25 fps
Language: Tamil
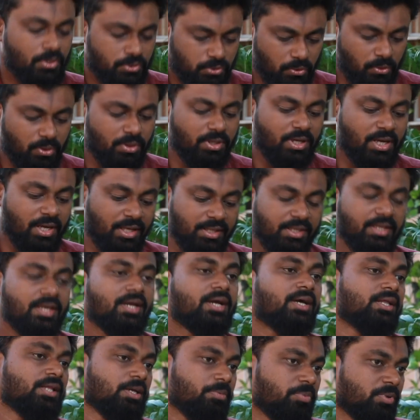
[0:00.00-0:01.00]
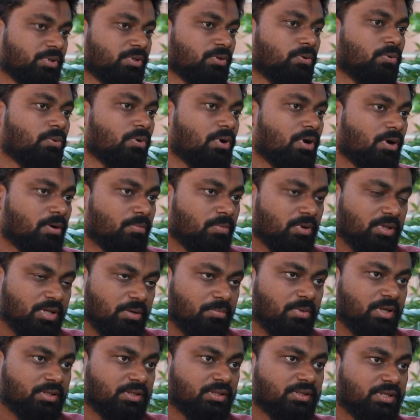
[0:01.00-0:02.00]
ஸோ அது கதையை கதாபாத்திரம் உருவாக்கும் போது
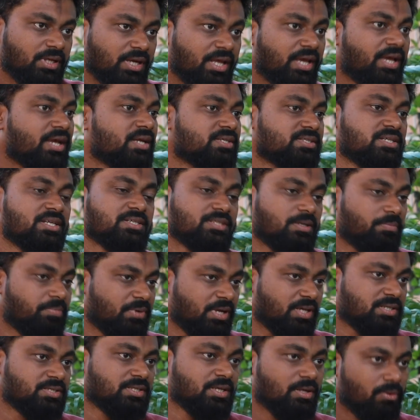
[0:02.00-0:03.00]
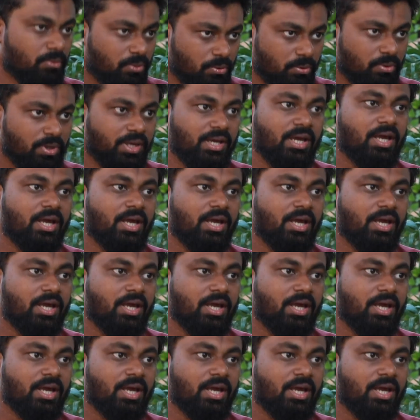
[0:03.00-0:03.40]
நம்ம அந்த லேயர்ஸில் சப்டெக்ஸ்ட்டில் ஒரு ஒரு